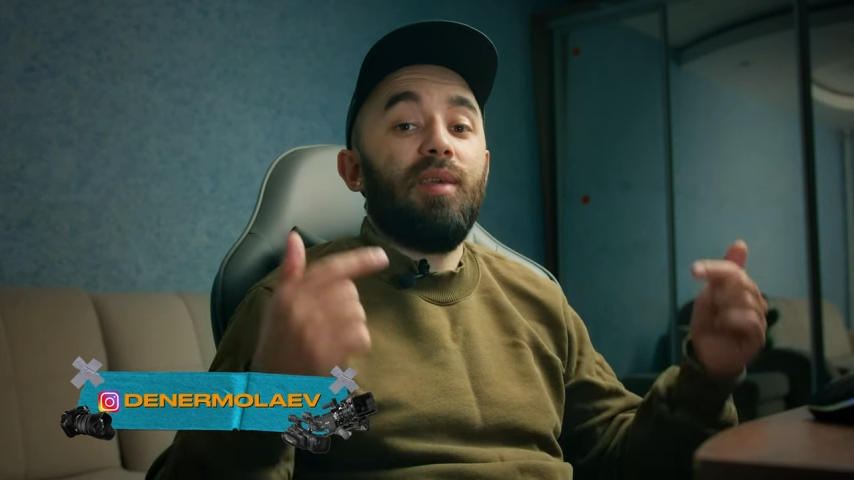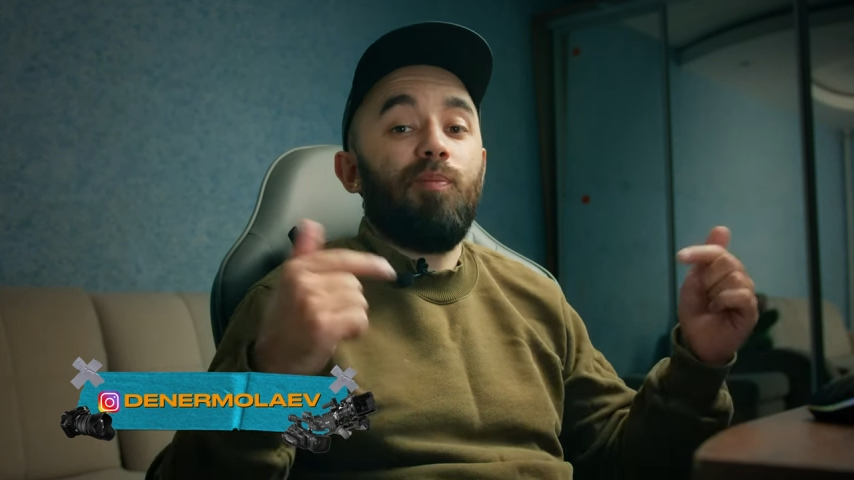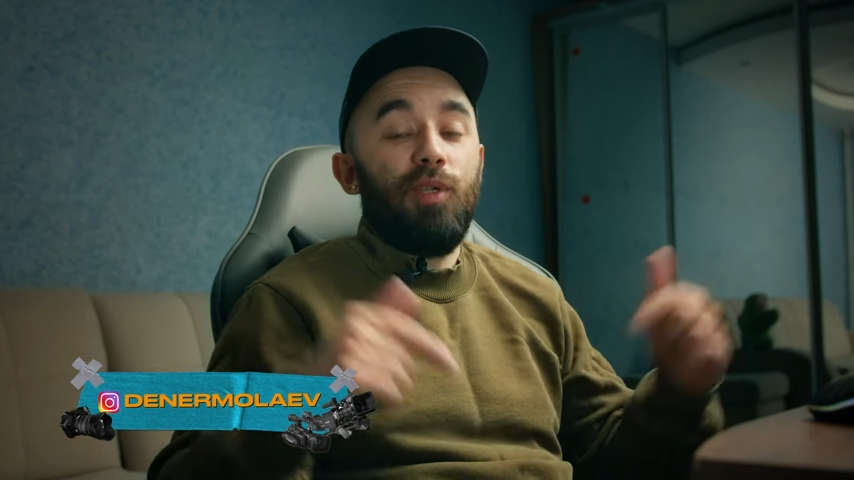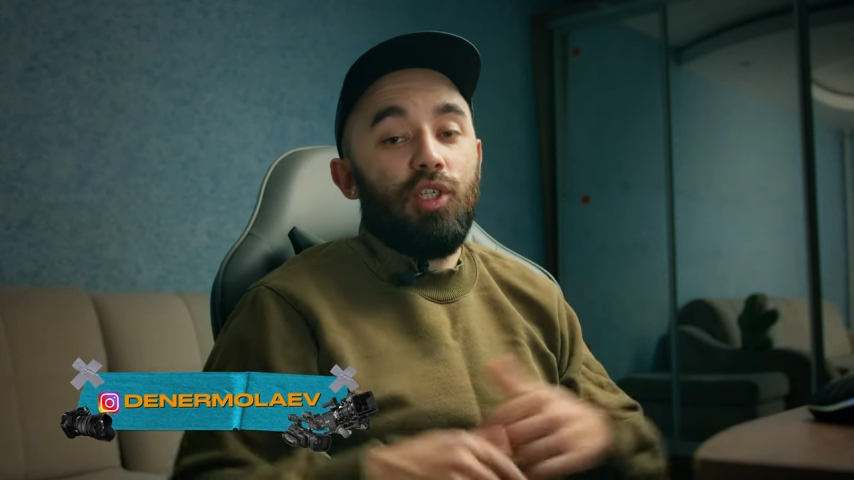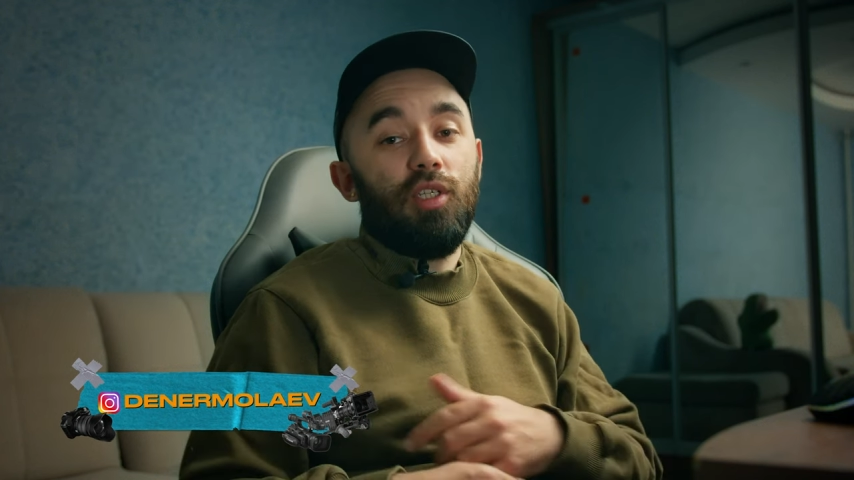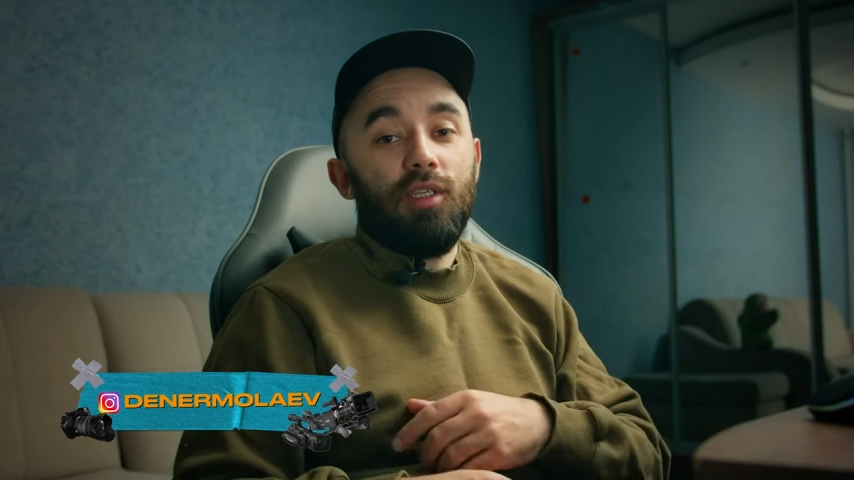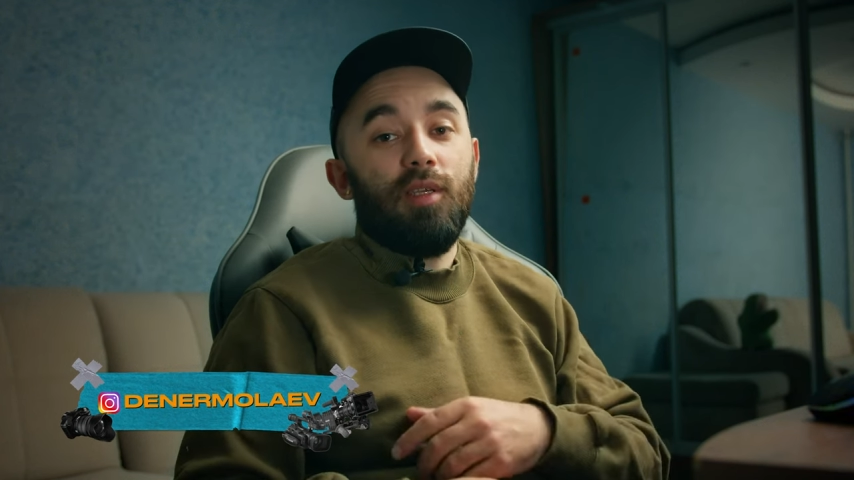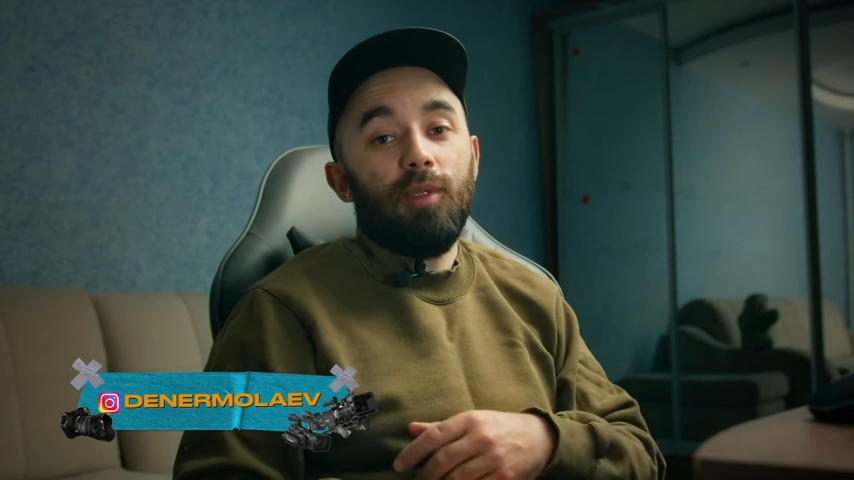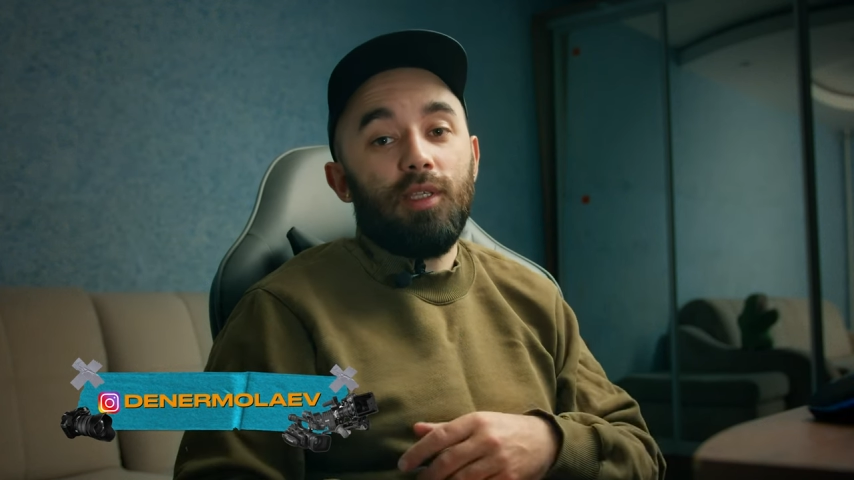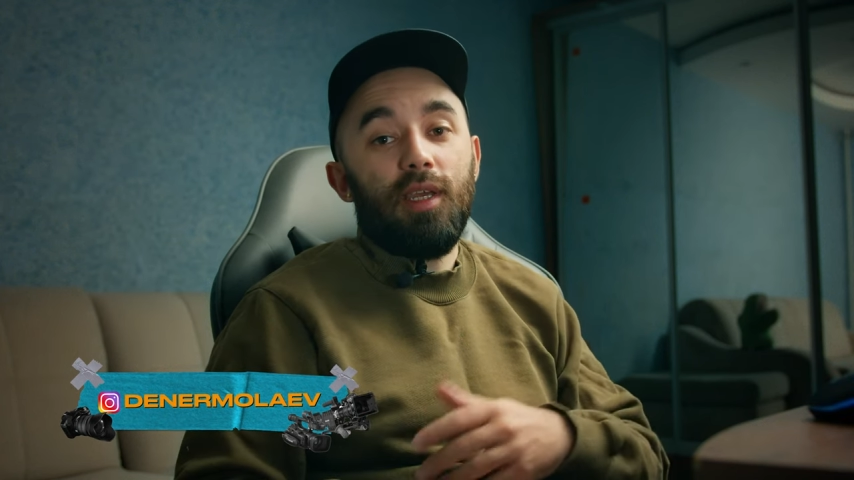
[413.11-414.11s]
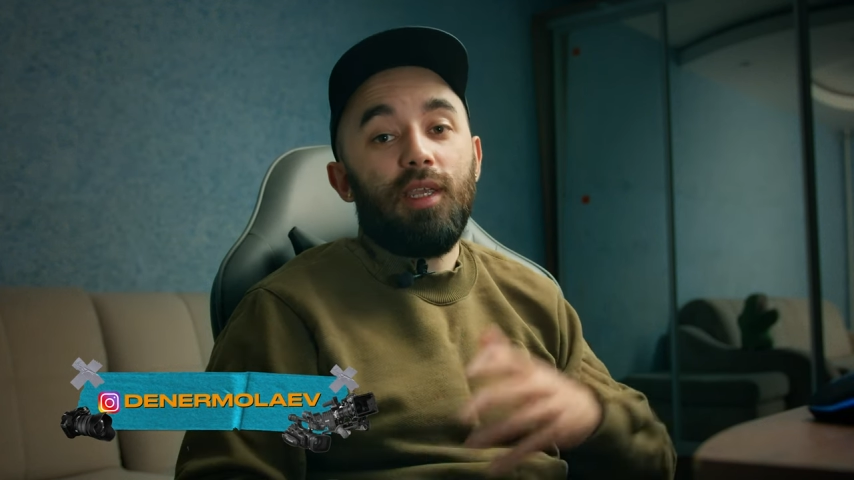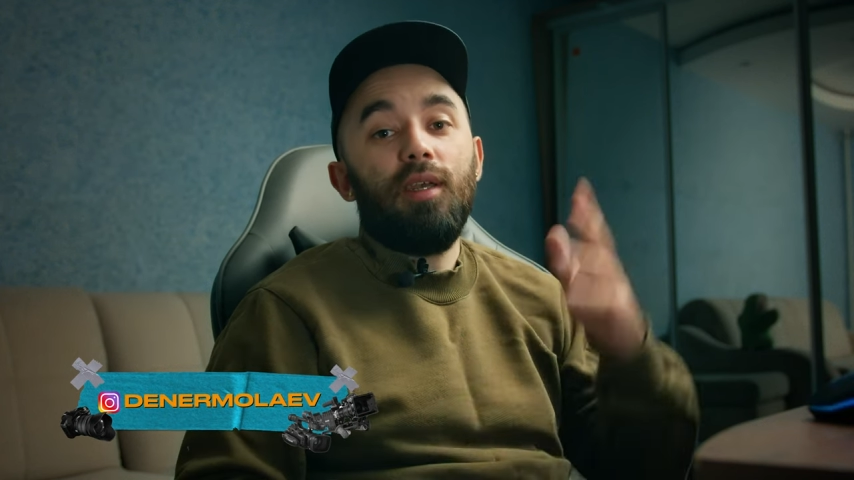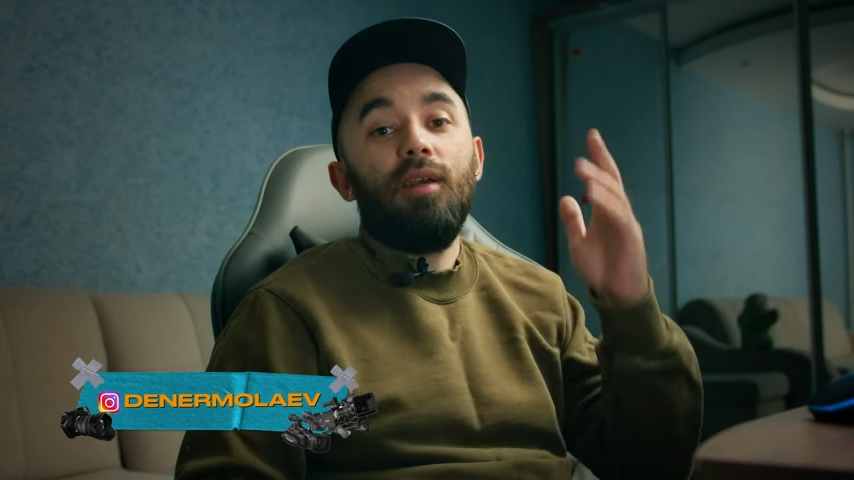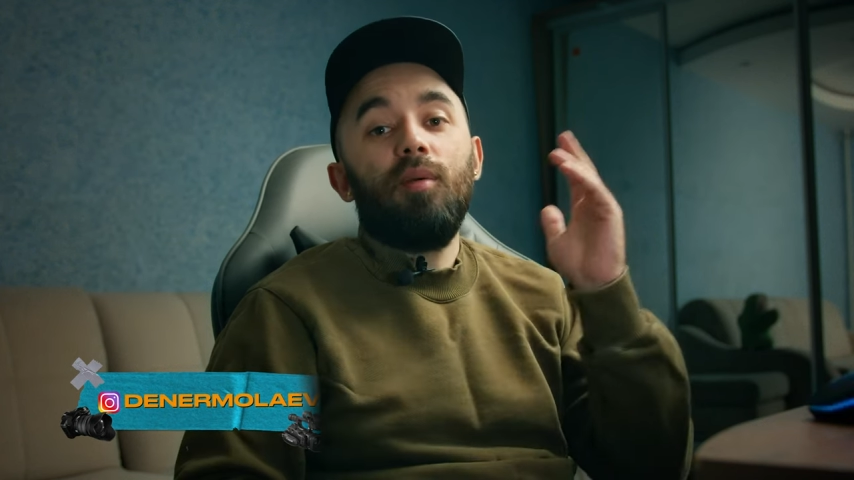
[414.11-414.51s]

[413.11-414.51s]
пишите комментарии.